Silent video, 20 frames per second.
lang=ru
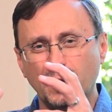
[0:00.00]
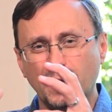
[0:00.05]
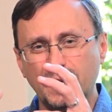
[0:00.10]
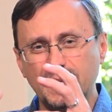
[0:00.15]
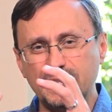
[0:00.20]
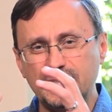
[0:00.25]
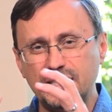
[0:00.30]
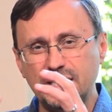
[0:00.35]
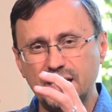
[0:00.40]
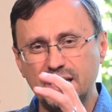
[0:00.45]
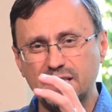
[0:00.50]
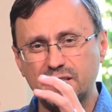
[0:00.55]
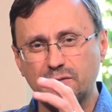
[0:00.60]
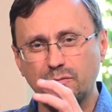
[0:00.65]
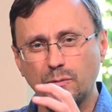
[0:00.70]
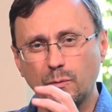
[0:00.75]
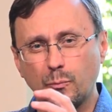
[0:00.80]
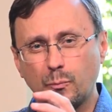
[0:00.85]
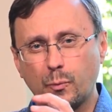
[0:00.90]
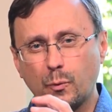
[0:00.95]
от
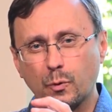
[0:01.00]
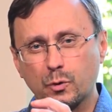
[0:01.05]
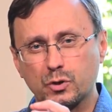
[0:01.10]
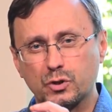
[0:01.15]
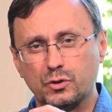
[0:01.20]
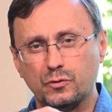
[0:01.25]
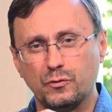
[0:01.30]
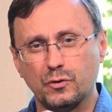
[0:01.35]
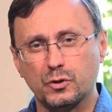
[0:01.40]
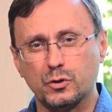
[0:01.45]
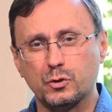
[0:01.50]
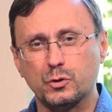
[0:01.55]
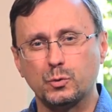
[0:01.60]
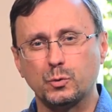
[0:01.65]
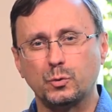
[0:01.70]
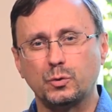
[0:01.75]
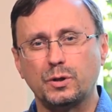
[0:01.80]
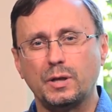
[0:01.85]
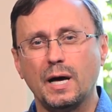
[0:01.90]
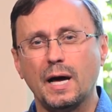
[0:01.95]
действия Божьего
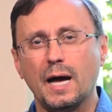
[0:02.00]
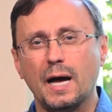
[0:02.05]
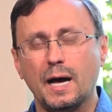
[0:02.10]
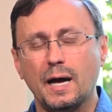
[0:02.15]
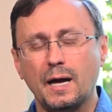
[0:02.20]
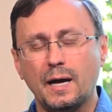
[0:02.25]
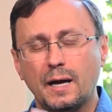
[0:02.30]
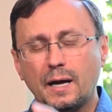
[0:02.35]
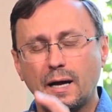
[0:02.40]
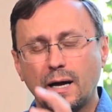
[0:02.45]
суда –